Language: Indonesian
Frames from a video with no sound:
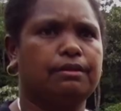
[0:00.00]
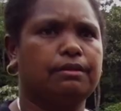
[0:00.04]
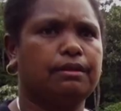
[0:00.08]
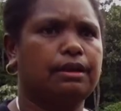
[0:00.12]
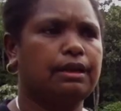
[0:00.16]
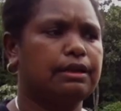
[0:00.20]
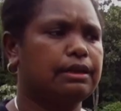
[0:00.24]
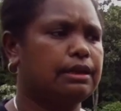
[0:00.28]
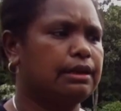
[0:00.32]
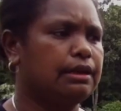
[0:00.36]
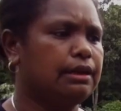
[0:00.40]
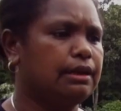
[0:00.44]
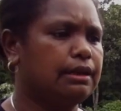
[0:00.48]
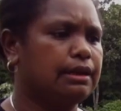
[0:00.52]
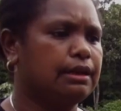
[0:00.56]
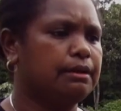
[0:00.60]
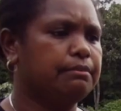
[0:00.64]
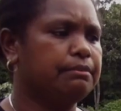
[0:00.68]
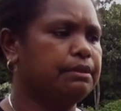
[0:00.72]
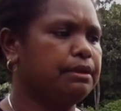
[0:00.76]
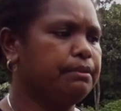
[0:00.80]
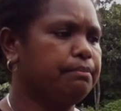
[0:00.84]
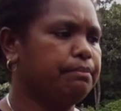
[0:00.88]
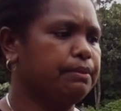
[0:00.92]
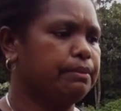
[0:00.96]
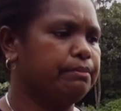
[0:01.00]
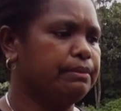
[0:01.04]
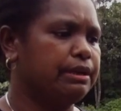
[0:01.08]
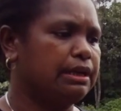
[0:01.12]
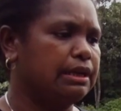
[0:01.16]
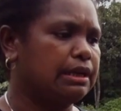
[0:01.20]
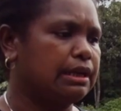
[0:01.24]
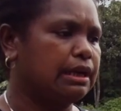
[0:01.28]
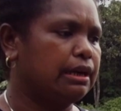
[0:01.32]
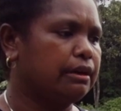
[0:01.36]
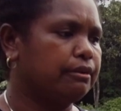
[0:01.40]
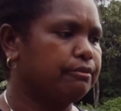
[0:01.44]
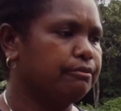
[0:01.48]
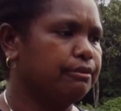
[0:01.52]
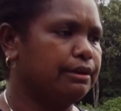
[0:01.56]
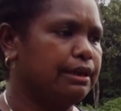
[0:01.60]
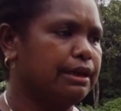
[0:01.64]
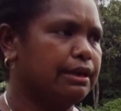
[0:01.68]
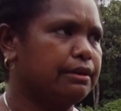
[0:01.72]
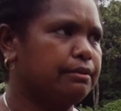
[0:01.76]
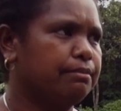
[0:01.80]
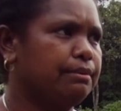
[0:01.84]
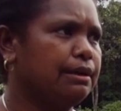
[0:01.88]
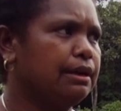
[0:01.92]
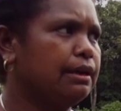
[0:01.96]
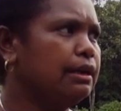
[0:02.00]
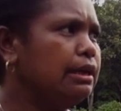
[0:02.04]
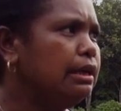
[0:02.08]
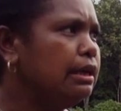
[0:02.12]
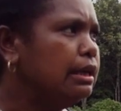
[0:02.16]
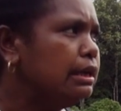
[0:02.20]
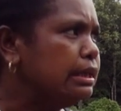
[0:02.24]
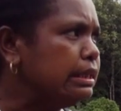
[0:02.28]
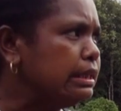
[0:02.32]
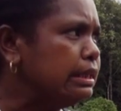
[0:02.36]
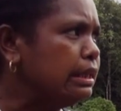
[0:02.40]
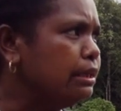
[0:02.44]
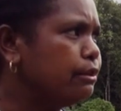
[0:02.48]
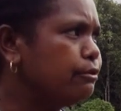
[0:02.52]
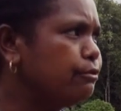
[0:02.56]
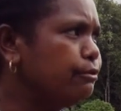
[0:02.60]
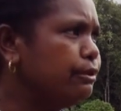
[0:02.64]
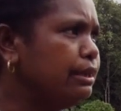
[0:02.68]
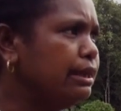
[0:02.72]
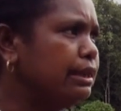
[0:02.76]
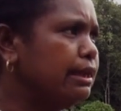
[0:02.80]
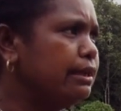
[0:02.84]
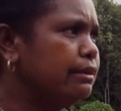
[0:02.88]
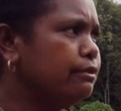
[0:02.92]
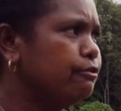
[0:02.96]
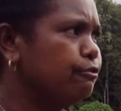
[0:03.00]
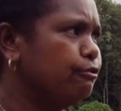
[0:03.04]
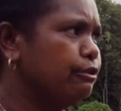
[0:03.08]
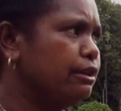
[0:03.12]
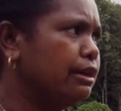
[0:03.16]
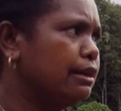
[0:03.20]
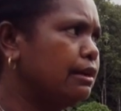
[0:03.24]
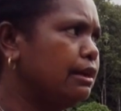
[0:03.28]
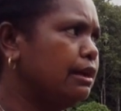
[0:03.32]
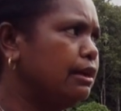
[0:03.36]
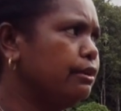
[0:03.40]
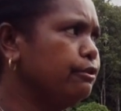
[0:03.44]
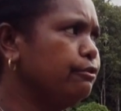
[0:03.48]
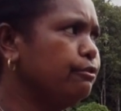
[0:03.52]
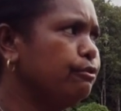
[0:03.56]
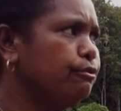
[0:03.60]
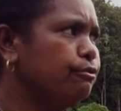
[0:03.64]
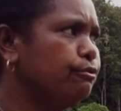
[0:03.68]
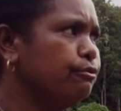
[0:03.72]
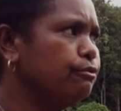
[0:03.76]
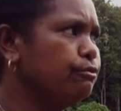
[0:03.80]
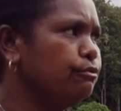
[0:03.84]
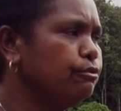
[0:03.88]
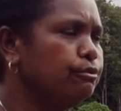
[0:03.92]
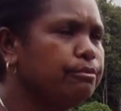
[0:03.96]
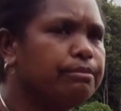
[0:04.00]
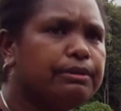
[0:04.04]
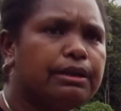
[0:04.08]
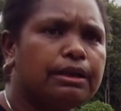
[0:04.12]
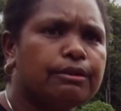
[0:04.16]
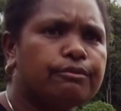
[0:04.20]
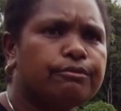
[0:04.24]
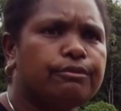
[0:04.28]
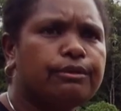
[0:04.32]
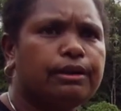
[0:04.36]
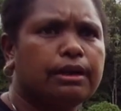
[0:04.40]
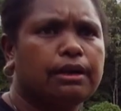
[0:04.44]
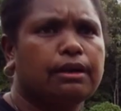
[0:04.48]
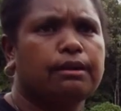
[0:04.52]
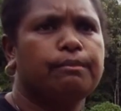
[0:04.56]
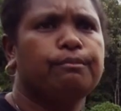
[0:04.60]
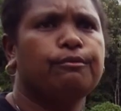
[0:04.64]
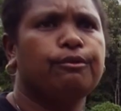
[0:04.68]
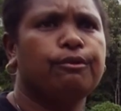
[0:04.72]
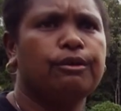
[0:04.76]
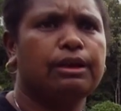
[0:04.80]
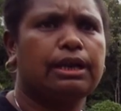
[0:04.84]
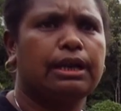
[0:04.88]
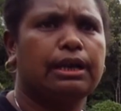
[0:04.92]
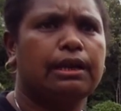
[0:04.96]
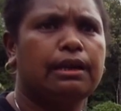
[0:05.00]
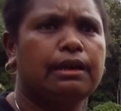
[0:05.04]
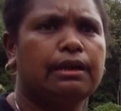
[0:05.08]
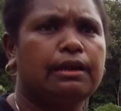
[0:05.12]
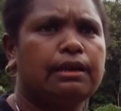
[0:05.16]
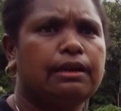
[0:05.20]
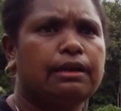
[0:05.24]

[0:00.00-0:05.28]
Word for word: Akhirnya kami pemilik hak wilayah bilang, ya sudah yang sudah terlanjur gusur, biar sudah kamu olah.